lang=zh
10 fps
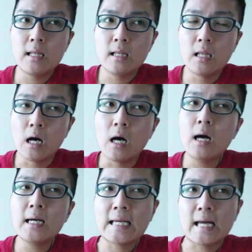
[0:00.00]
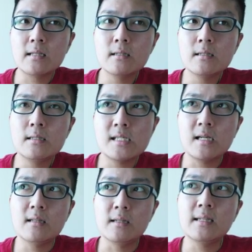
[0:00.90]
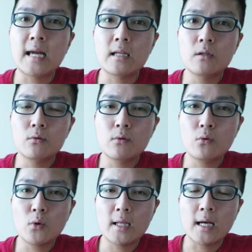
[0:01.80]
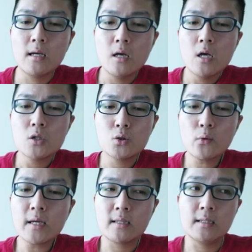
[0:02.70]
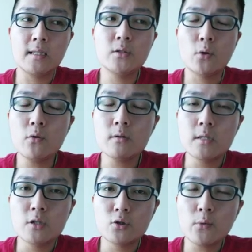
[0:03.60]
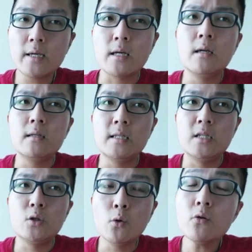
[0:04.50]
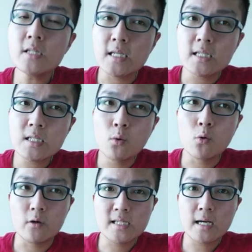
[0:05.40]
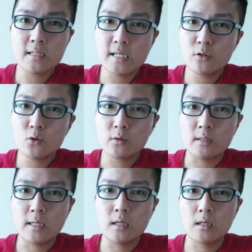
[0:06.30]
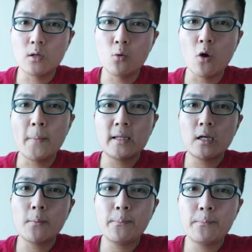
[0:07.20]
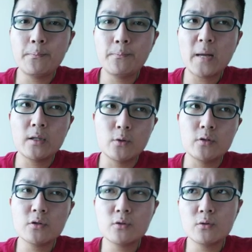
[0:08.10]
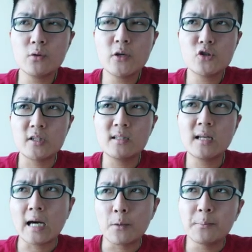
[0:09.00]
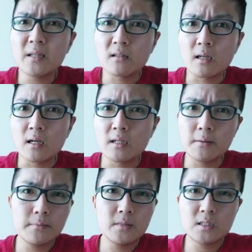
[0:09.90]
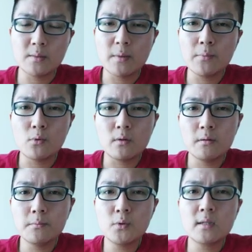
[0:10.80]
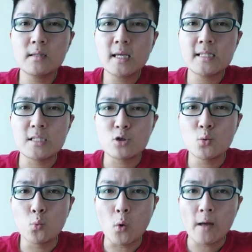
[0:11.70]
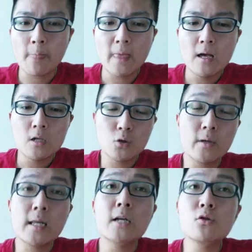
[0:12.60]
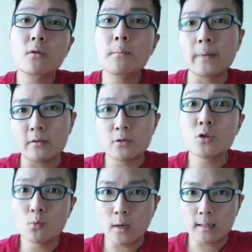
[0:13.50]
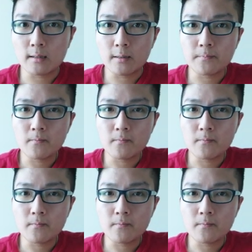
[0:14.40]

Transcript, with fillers: 冷感、性冷感，对了，所以你的尤，所以你尤其是火象星座的那个伙伴那个。伴侣就是就会觉得你好闷呐，你怎么不不跟他一起去玩？所以他就跟别人去玩呢。